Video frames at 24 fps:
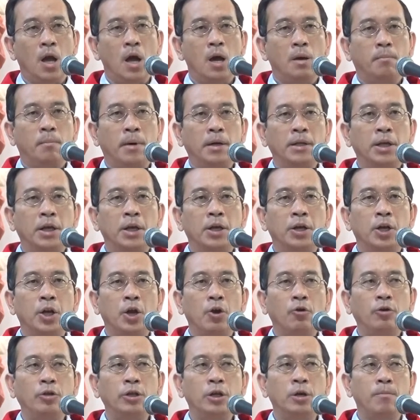bởi vì
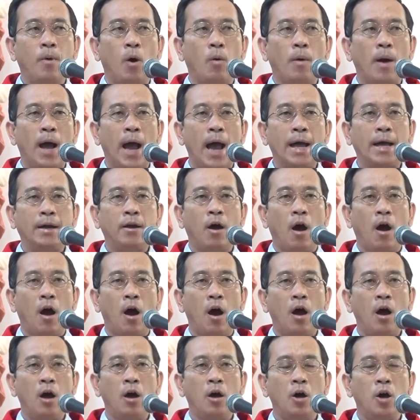nếu như một ai
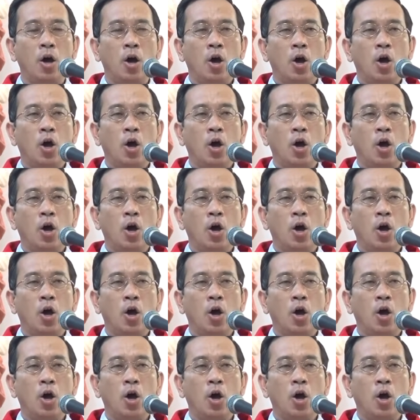đó